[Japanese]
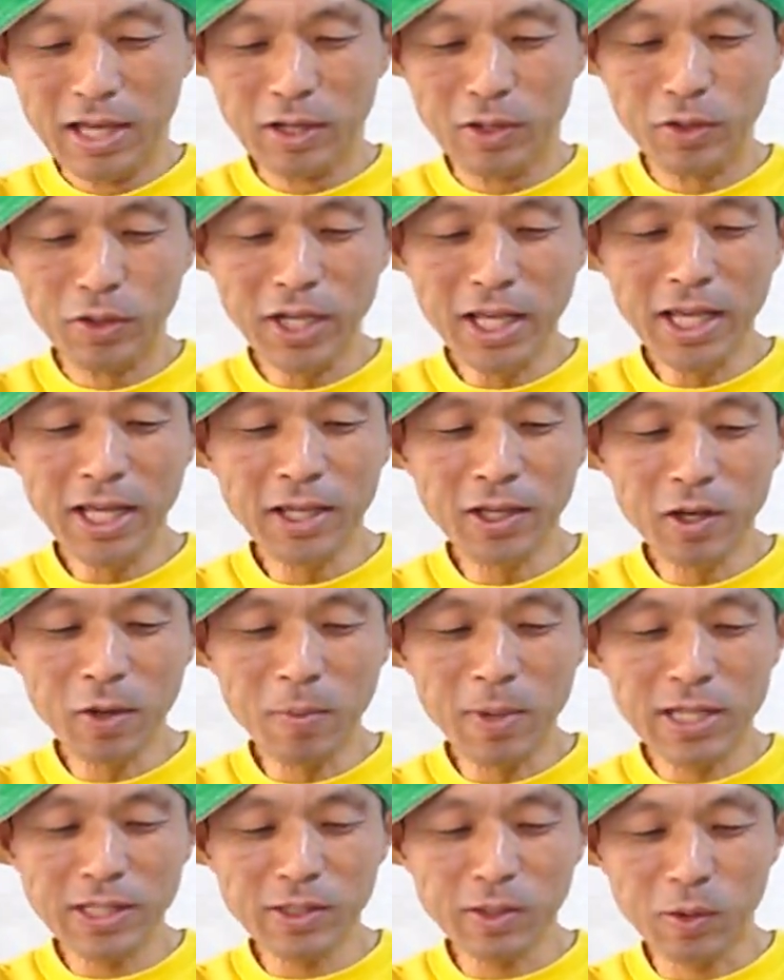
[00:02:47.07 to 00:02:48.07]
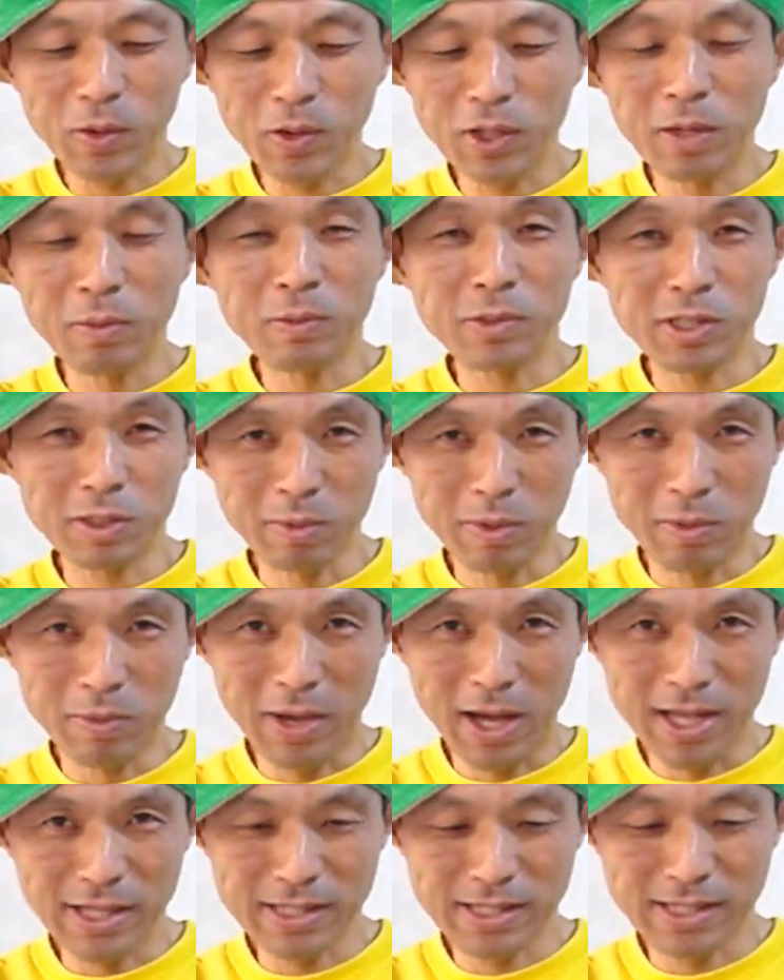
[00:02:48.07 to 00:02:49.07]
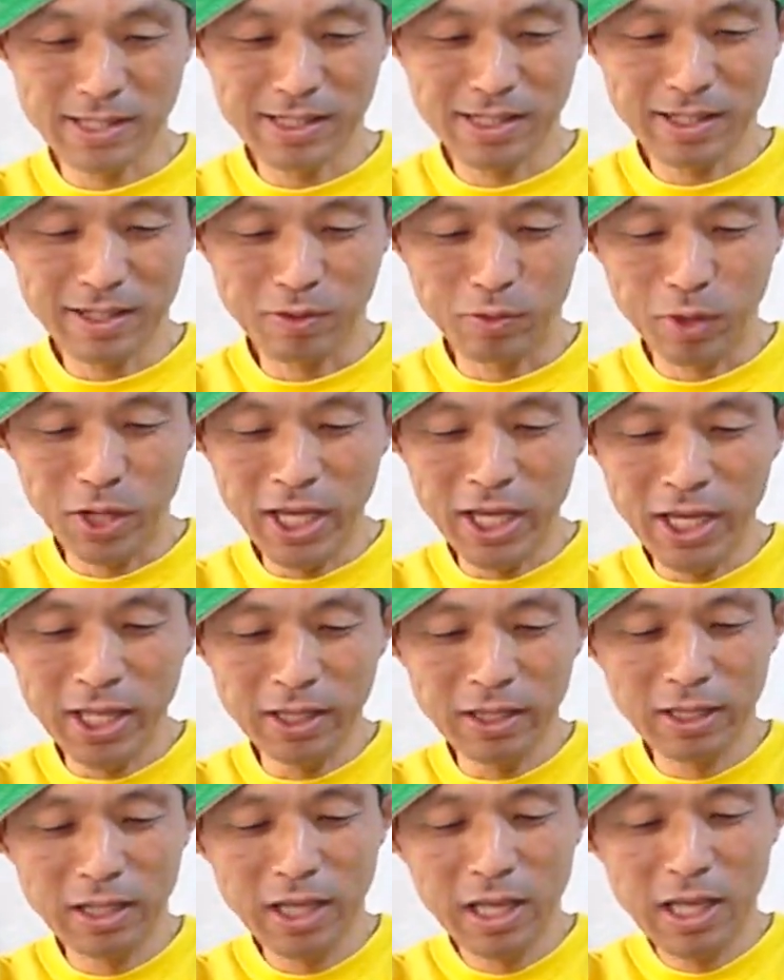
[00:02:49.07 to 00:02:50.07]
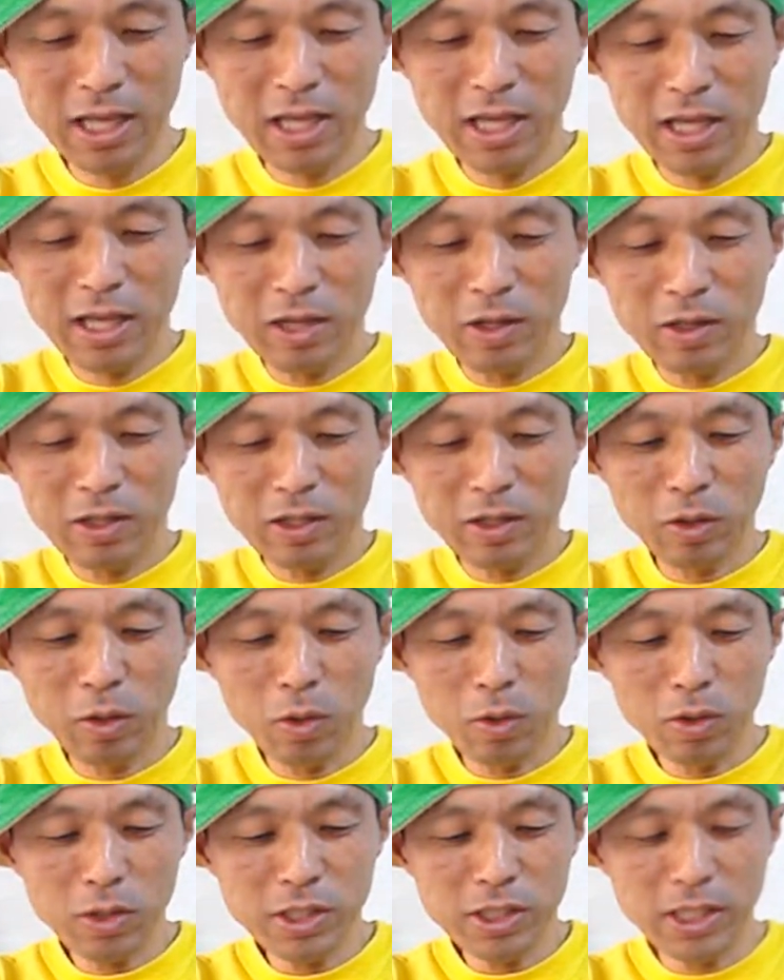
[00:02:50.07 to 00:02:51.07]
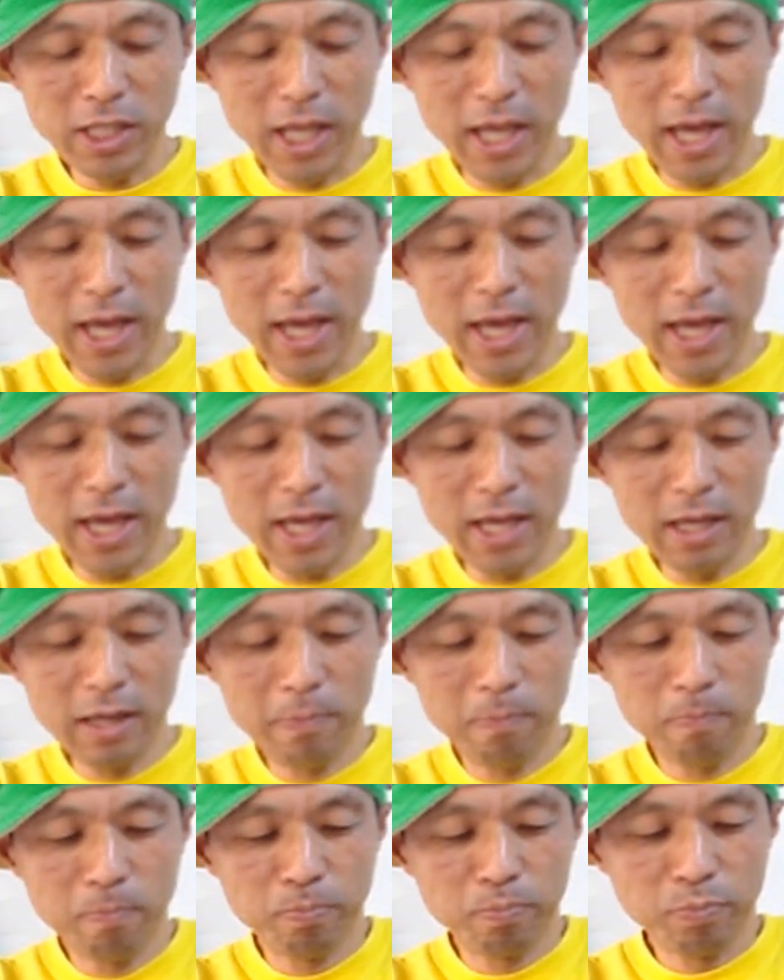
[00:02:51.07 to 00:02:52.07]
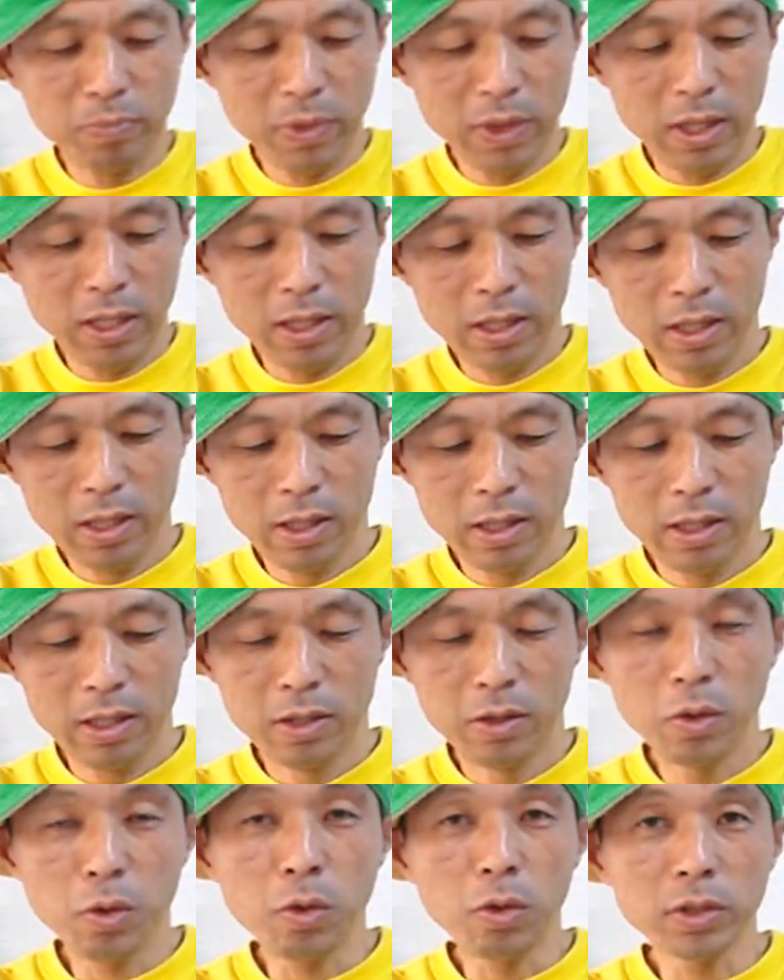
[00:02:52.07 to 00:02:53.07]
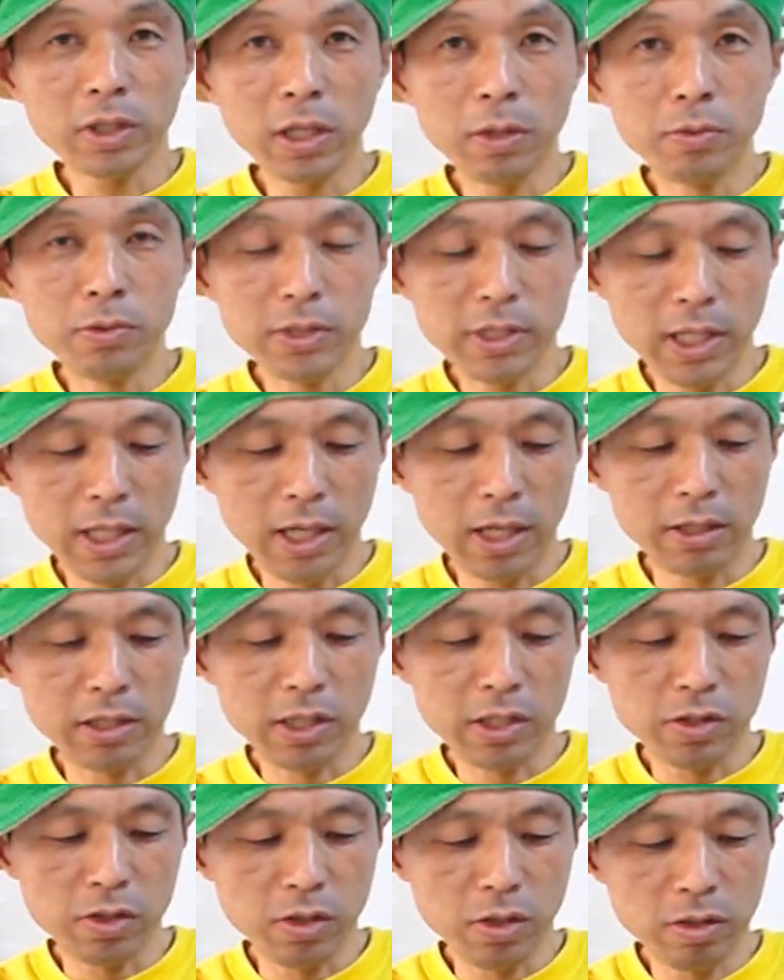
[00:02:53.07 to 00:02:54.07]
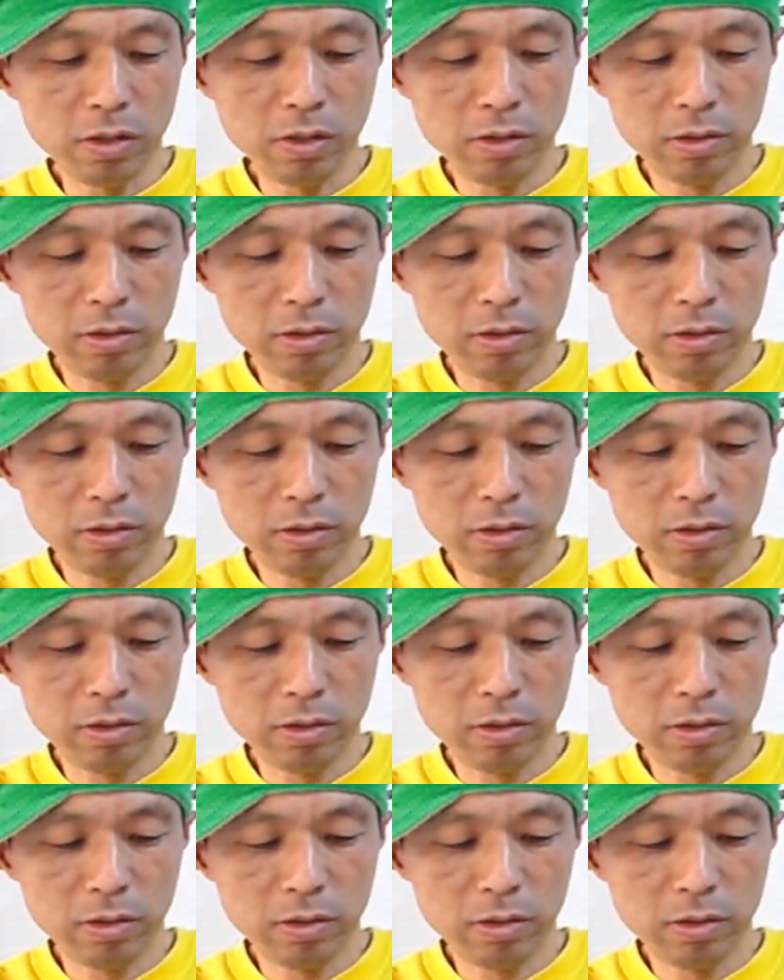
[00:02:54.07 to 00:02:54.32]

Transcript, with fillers: グリーンをまずここで結びますグリーン通して残った風船があるでしょ